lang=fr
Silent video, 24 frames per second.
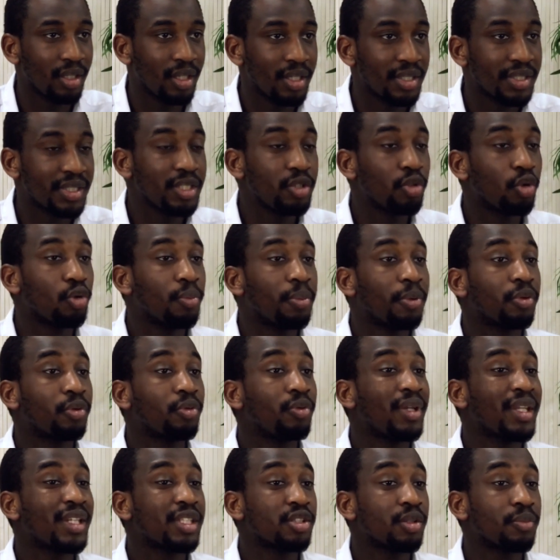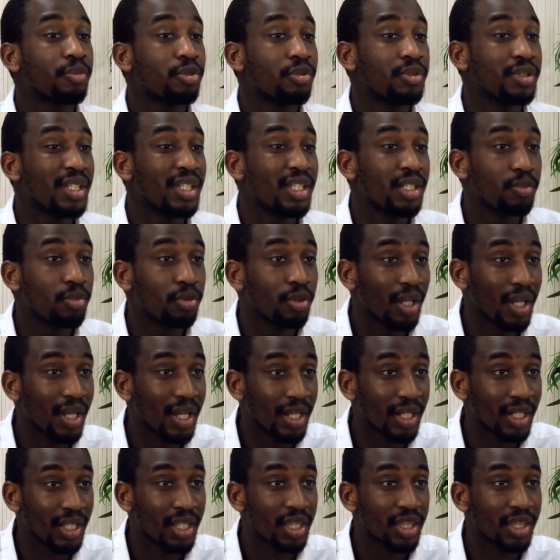Si nous reprenons l'exemple de Zayd ibn
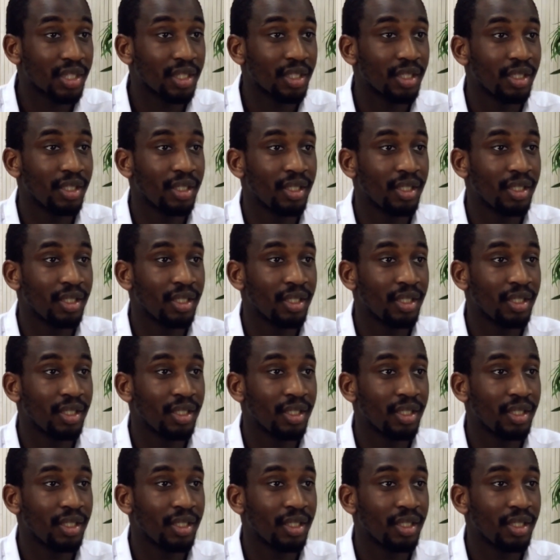Harith,